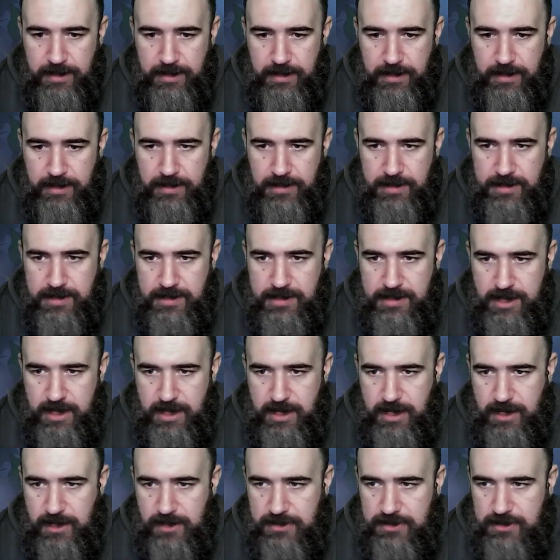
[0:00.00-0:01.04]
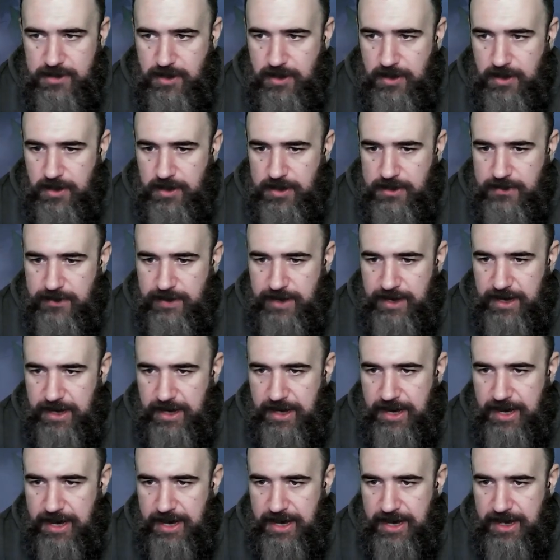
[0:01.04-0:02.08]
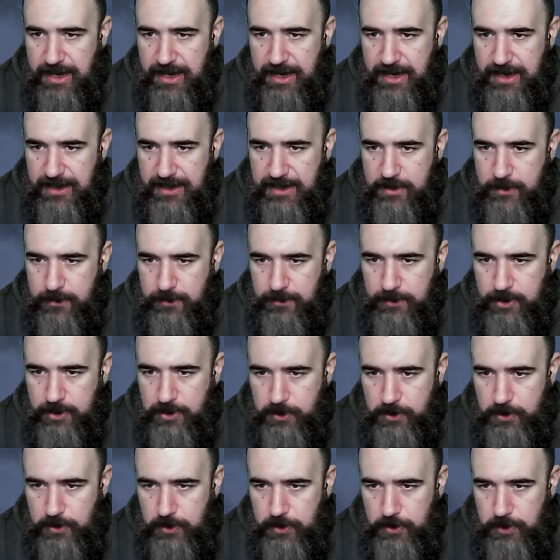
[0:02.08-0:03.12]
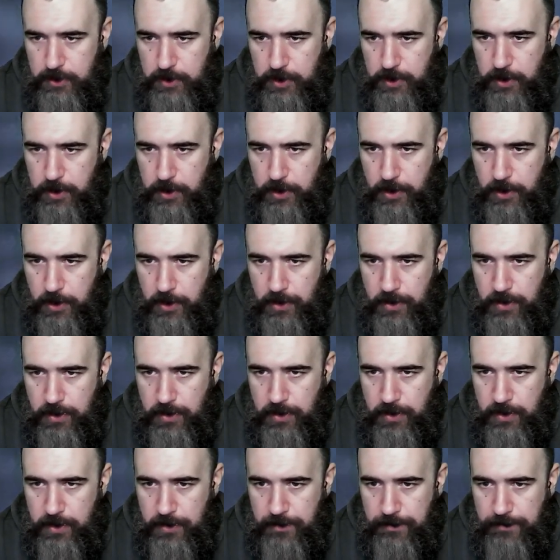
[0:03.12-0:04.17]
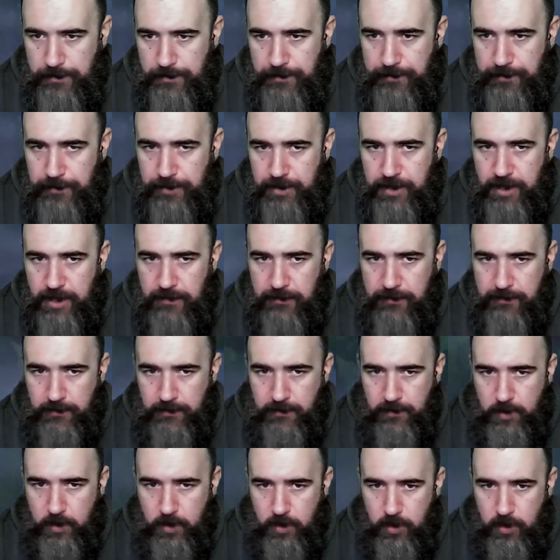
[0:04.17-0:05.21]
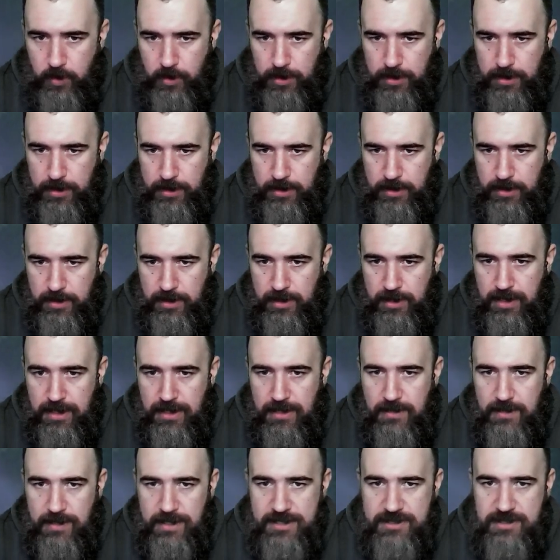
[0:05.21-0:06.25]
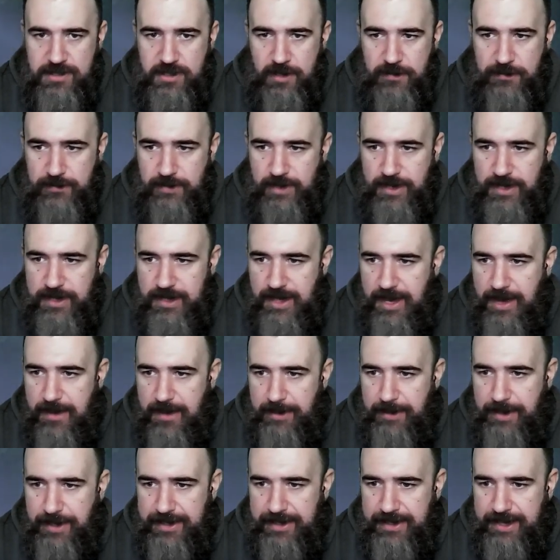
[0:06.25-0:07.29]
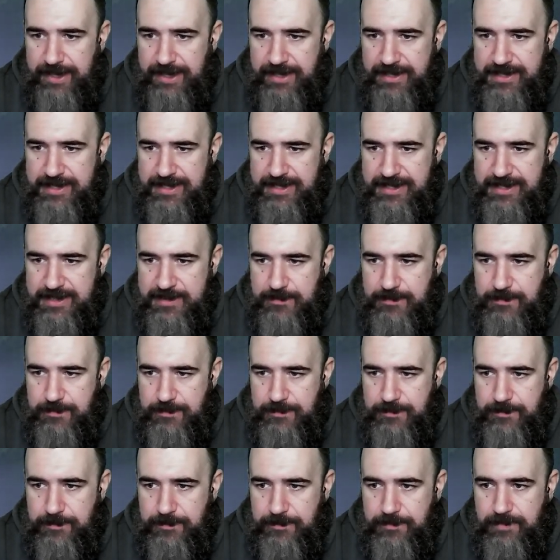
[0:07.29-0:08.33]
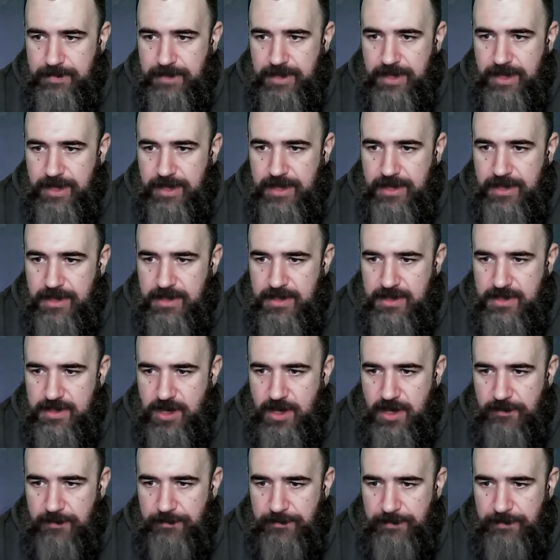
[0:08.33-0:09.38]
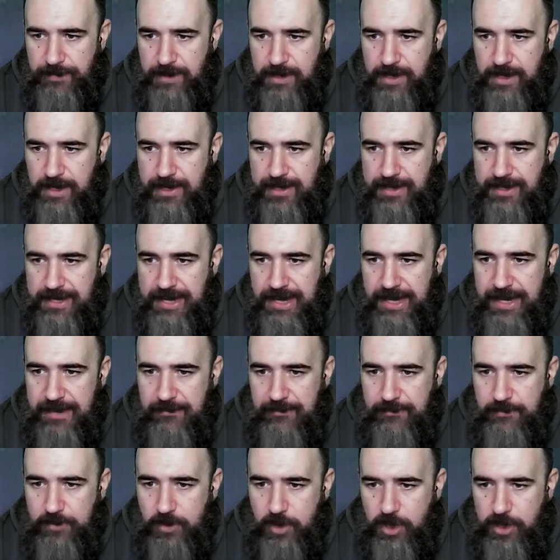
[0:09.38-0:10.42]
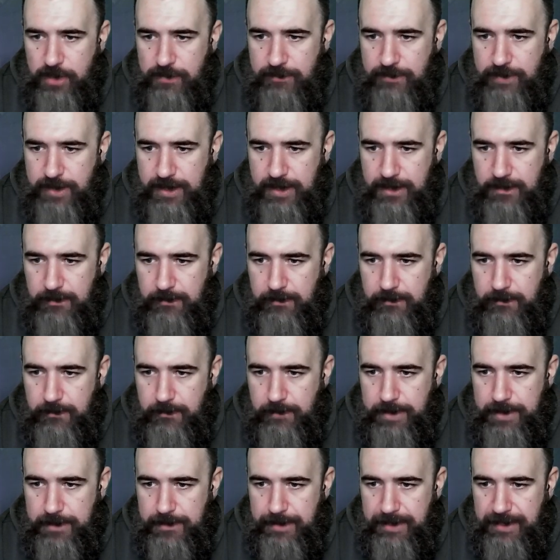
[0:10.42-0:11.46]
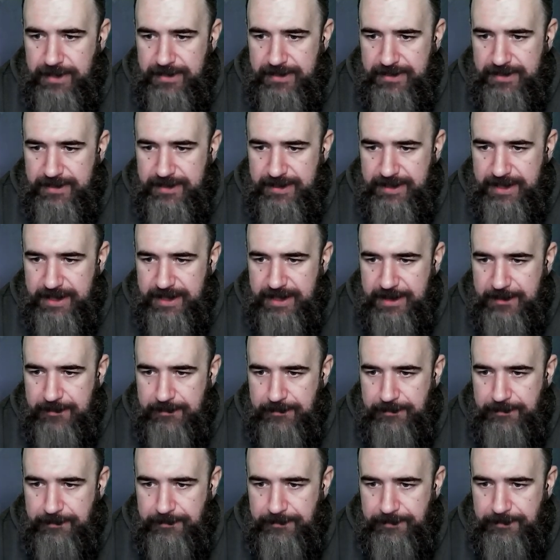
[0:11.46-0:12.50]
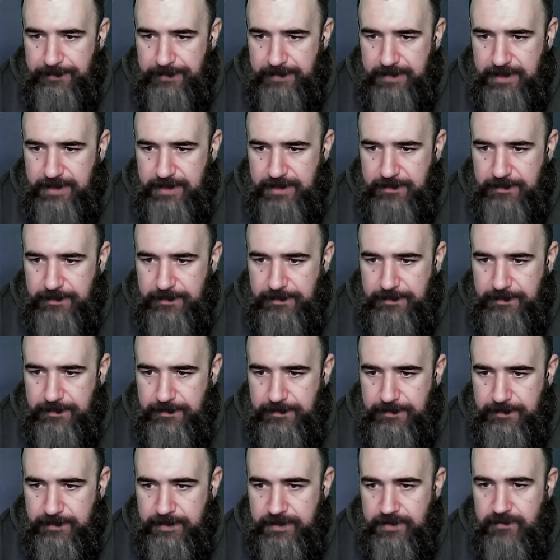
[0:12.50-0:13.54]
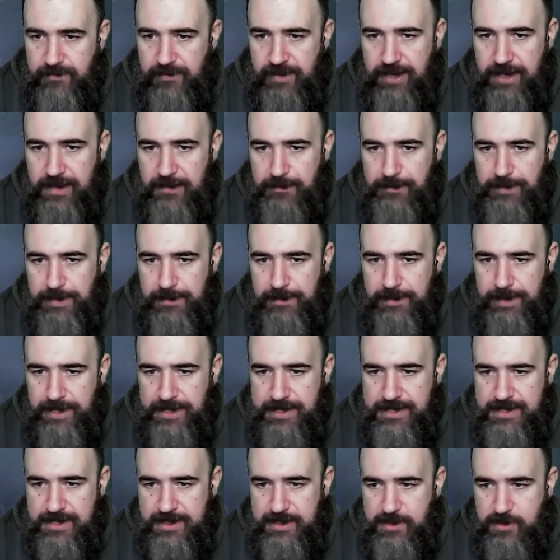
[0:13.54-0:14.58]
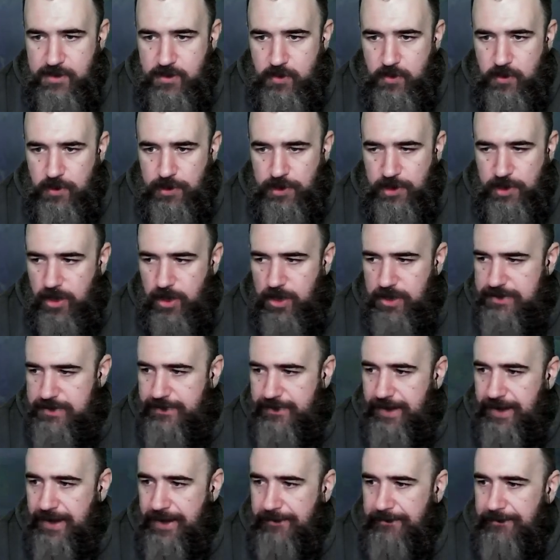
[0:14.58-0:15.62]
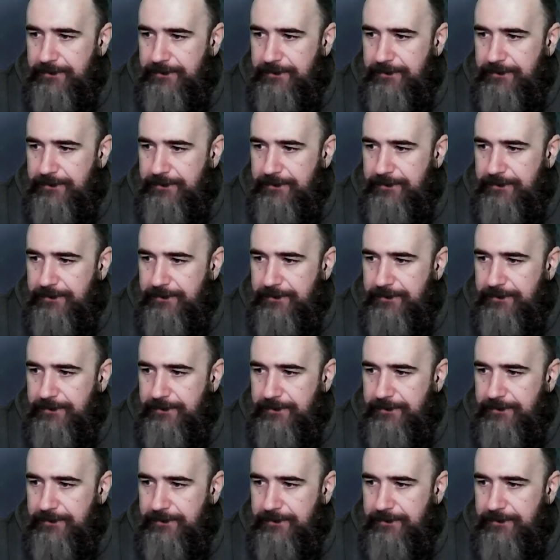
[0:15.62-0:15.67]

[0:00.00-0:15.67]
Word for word: Das nächste Holzfällerlager kommt hier hin. Jawohl. Und jetzt können wir hier Arbeiter einsetzen. So, da wollen wir Biber drin haben. Weil Biber sind gute Holzfäller.